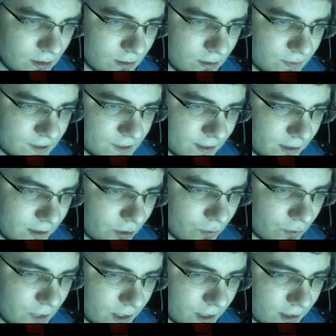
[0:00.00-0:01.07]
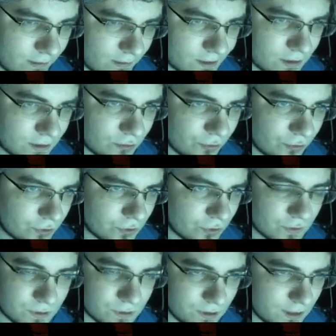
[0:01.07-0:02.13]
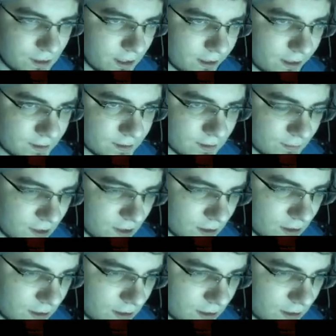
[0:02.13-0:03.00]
53 рубля, хованский хуесос, никаких сомнений.